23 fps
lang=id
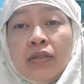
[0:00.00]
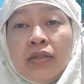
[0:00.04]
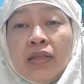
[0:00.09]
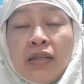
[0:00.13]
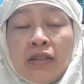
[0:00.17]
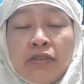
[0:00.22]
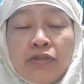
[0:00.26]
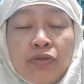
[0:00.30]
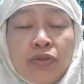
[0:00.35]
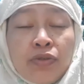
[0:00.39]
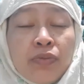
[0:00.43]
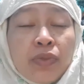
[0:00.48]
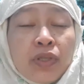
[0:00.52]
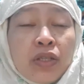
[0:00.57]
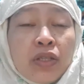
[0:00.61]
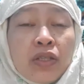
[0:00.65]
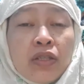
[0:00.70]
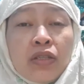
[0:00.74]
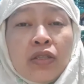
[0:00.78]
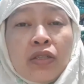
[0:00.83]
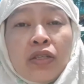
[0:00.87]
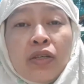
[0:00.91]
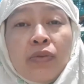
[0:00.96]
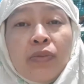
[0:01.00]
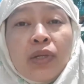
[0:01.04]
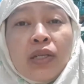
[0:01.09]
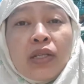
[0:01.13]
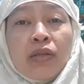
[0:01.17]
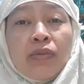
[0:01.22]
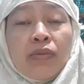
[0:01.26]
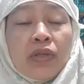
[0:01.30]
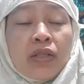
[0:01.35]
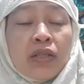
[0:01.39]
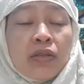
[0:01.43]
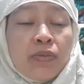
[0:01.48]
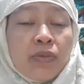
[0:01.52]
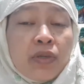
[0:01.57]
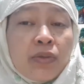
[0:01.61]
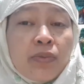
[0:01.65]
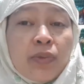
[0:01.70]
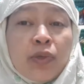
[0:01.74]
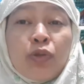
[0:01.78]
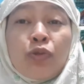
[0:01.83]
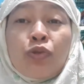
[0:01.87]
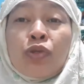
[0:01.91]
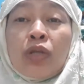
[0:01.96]
jangan dulu mikir yang gimana gimana gimana
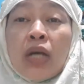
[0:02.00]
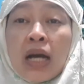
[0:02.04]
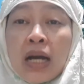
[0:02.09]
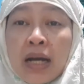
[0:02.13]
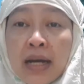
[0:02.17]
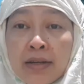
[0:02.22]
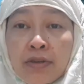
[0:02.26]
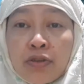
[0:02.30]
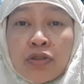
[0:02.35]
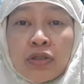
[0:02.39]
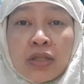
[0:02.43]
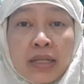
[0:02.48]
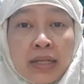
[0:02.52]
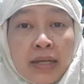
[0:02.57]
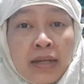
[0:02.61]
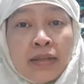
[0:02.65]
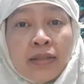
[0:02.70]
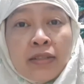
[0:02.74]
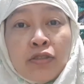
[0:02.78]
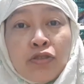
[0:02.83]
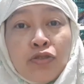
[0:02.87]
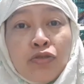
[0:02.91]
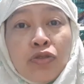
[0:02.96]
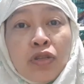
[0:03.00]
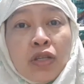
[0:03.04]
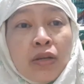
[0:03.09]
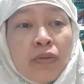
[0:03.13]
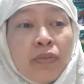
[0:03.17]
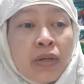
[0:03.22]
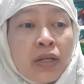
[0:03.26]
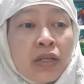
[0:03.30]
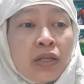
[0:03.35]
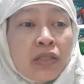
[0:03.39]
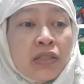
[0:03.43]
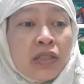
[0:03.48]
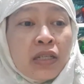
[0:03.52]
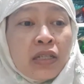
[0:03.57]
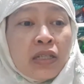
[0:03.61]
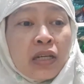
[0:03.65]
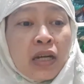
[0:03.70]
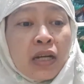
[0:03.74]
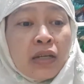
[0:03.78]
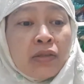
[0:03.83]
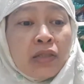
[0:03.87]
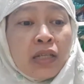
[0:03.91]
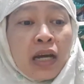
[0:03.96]
gimana usahakan otak kalian itu tidak bekerja
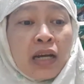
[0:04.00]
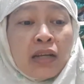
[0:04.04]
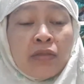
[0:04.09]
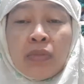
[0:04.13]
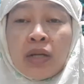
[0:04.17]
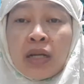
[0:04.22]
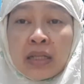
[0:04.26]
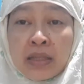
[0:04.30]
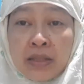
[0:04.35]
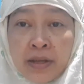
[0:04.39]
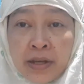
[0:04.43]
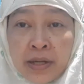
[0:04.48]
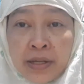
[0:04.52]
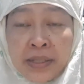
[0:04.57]
dengan sangat berat